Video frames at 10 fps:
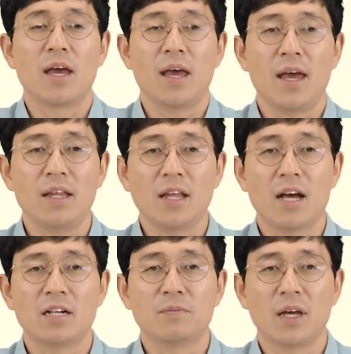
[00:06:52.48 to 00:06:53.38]
에
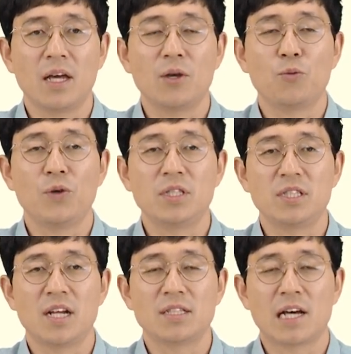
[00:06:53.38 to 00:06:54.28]
다음에
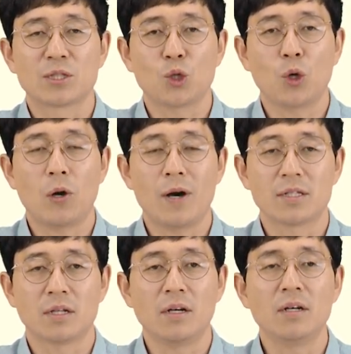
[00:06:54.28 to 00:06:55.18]
위치나 장소가
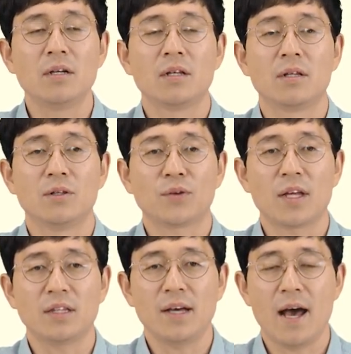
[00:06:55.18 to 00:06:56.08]
와서 look
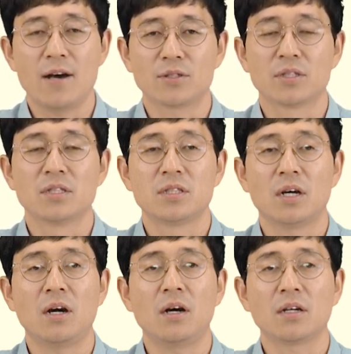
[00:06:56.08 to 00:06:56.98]
at the house
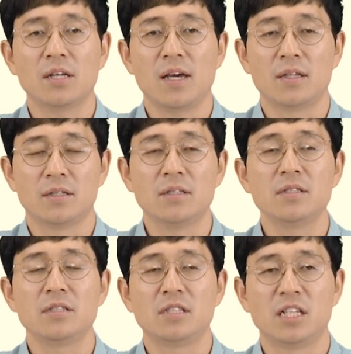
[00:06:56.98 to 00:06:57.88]
저기에
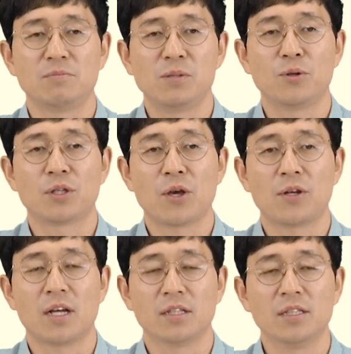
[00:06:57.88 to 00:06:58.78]
는 집을 보세요
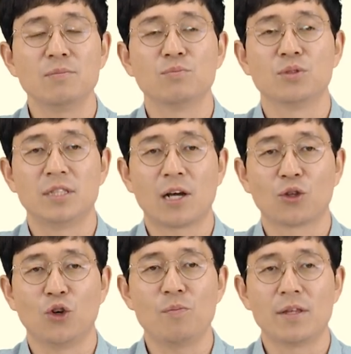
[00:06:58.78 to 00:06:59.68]
라는
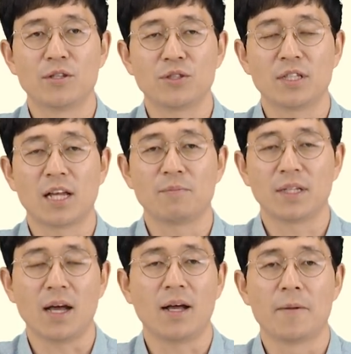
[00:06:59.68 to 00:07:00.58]
문장도 만들 수
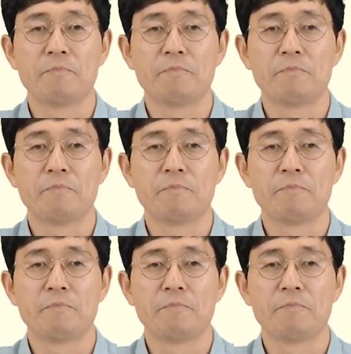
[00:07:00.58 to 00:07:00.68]
있답니다.